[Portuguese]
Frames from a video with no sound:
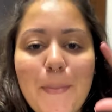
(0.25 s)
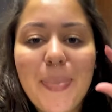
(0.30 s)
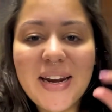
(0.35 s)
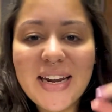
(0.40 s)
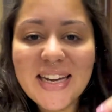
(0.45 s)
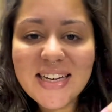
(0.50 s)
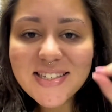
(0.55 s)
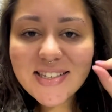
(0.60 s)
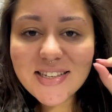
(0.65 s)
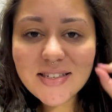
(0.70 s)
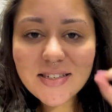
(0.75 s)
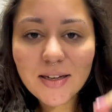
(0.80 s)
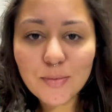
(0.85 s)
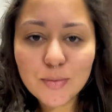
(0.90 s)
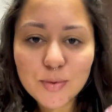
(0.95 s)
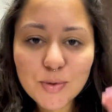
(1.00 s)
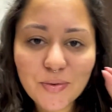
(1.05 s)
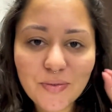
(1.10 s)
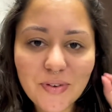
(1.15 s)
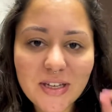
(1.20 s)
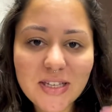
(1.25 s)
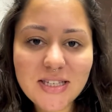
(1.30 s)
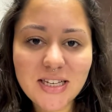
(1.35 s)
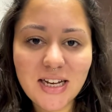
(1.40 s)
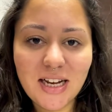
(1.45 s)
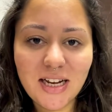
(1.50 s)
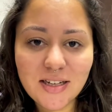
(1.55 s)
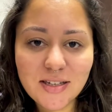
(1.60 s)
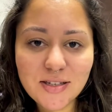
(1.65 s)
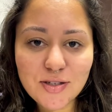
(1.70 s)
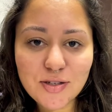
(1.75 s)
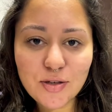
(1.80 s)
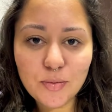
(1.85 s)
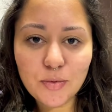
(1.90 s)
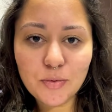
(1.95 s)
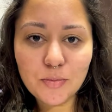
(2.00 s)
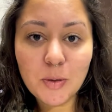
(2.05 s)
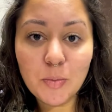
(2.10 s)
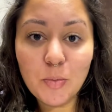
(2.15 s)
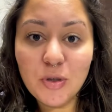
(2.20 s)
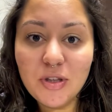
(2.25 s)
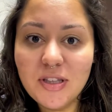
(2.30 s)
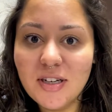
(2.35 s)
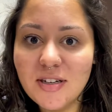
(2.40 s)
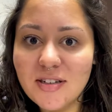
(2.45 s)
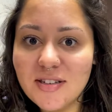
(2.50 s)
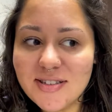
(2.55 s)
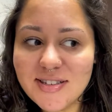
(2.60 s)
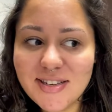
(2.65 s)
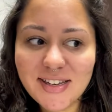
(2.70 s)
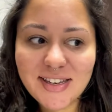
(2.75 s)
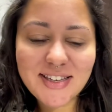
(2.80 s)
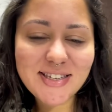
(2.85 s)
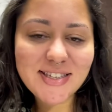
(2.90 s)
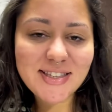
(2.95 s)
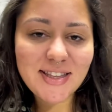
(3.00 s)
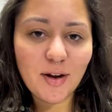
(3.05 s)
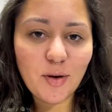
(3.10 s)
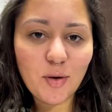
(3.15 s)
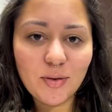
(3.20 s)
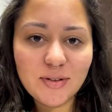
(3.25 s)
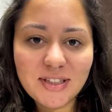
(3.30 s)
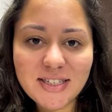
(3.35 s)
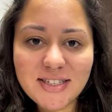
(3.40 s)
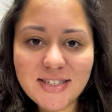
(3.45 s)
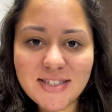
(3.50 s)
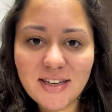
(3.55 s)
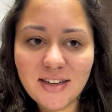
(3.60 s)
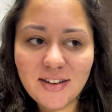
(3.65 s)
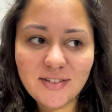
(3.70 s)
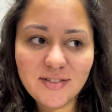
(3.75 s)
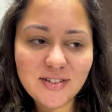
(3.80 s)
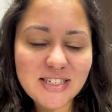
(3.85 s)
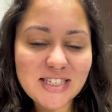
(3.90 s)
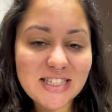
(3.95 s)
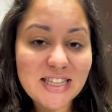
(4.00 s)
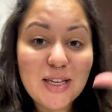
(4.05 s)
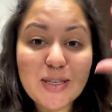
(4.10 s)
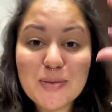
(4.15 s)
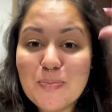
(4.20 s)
precisamos conversar sobre uma mudança que está acontecendo, que está